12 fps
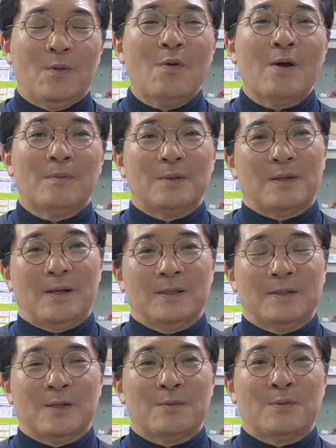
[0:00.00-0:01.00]
홍합을
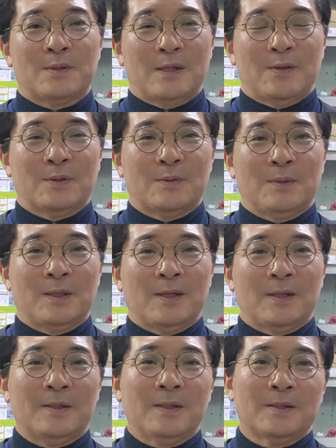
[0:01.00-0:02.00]
한 자루를
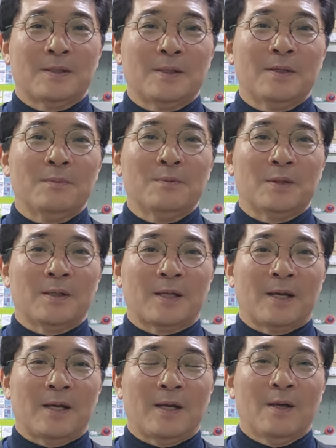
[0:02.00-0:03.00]
사왔습니다. 그래서
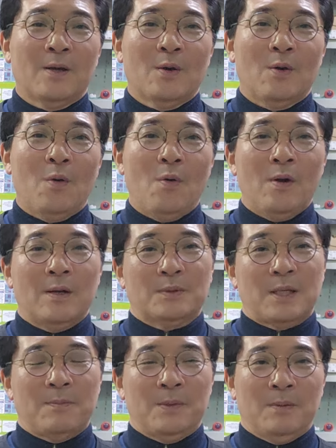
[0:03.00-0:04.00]
여러분들께 홍합
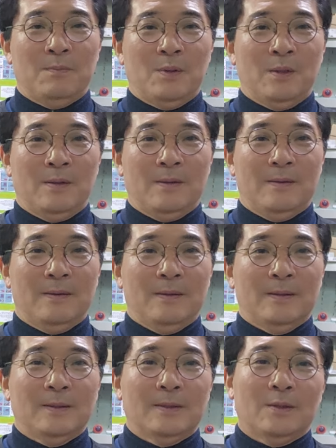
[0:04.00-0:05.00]
삶는 법,
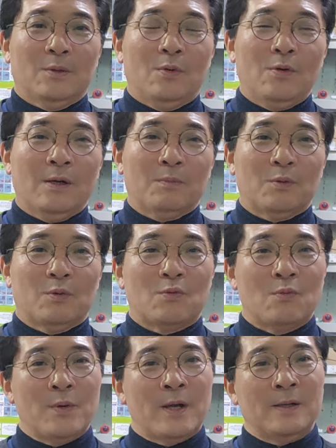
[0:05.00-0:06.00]
홍합도
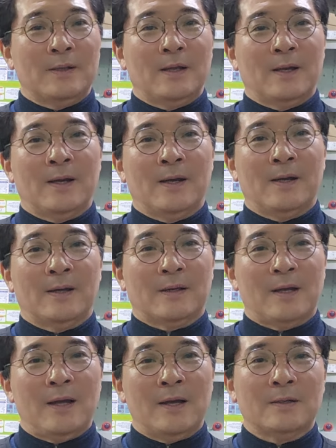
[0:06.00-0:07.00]
구매할 때
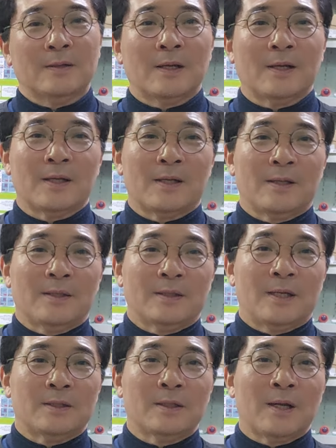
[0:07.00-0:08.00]
깨끗하게
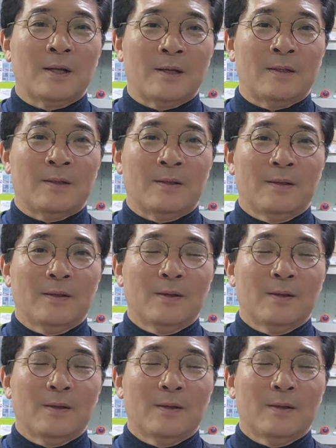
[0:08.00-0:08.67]
세척해난